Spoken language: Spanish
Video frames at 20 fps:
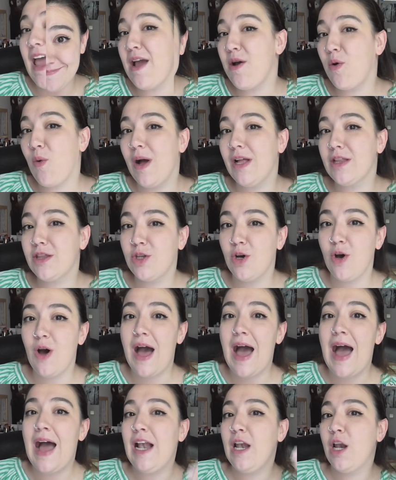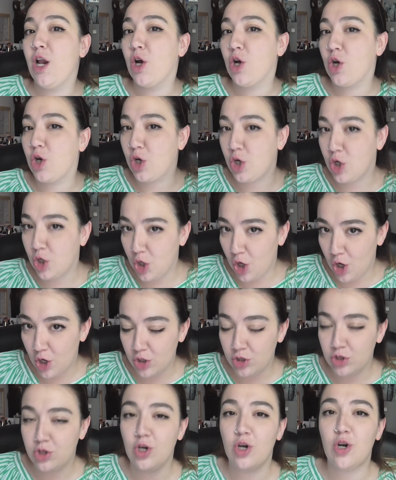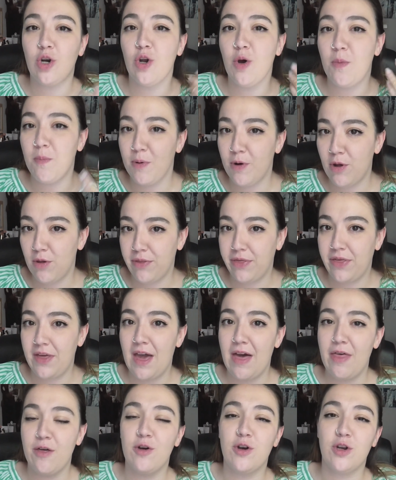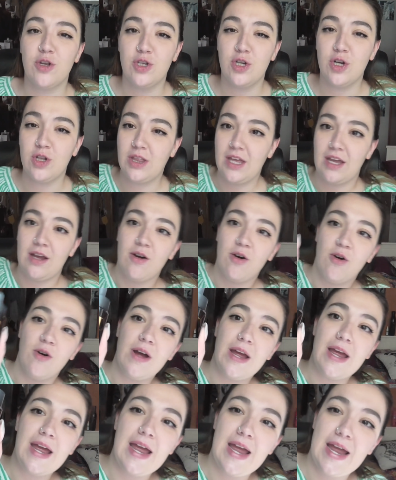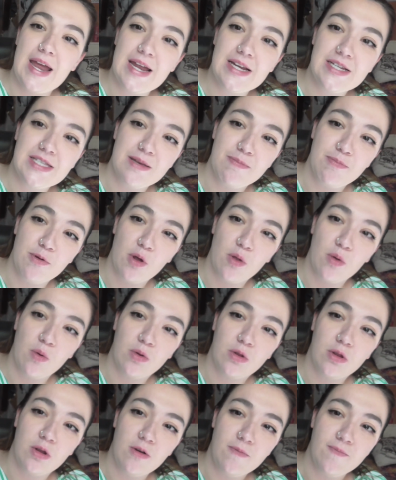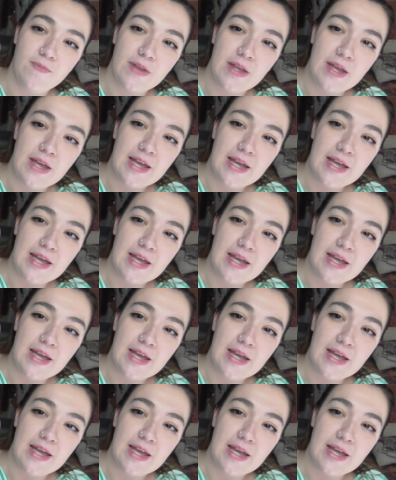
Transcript: En cuanto al contorno bronceador, yo tengo este producto